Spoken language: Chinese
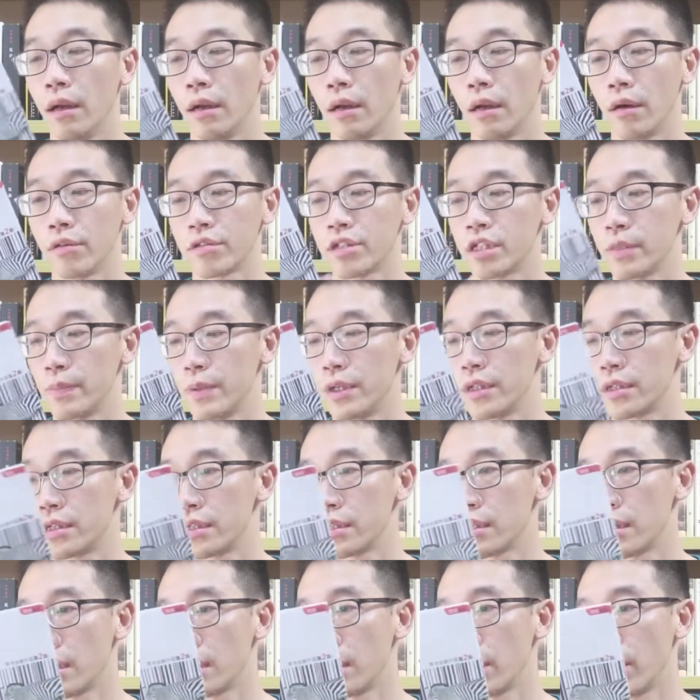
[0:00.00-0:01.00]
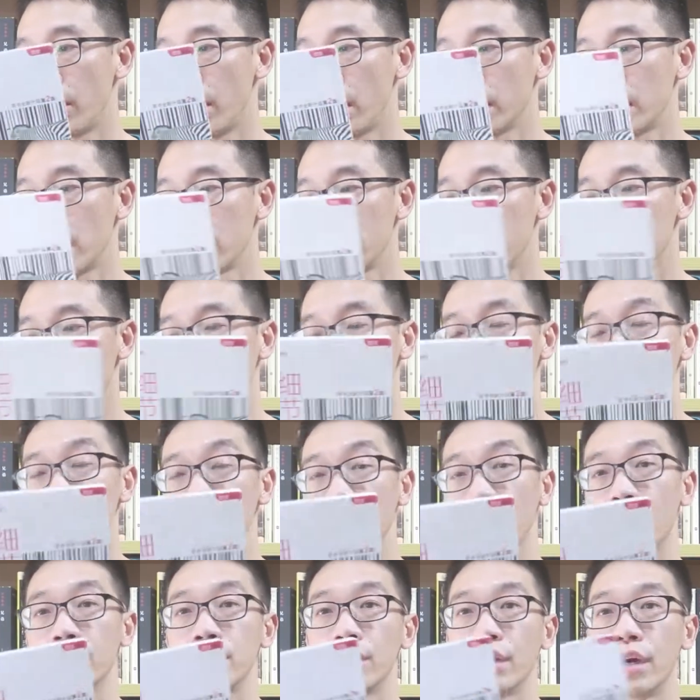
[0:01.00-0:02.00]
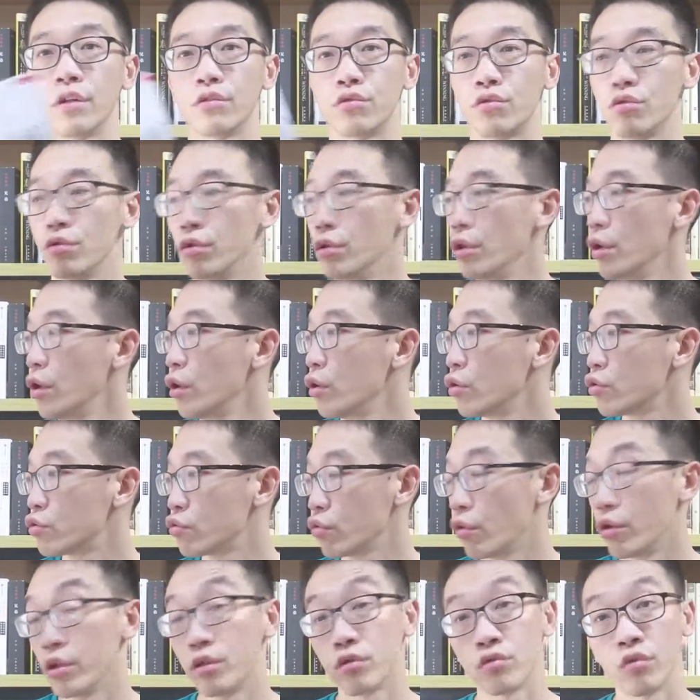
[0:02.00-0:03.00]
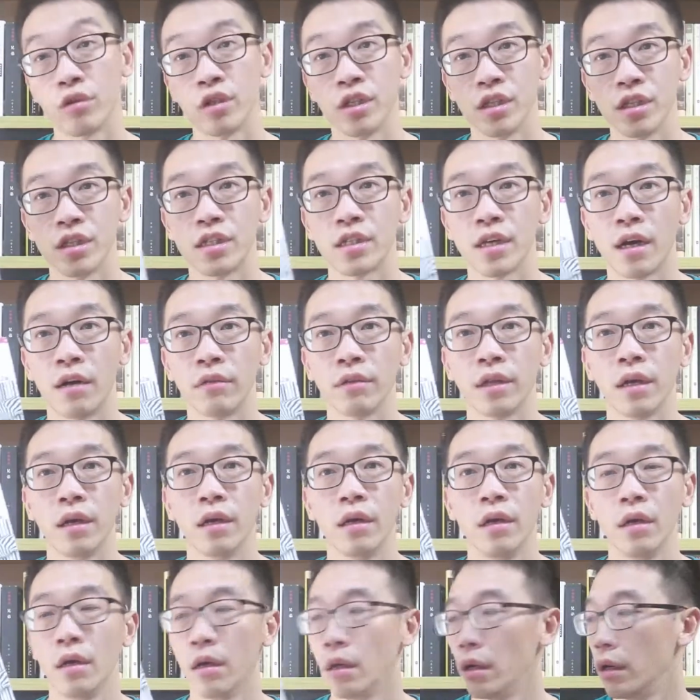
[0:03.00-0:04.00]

然后四 p 四 c 的话，它是怎么结合起来去做做营销的？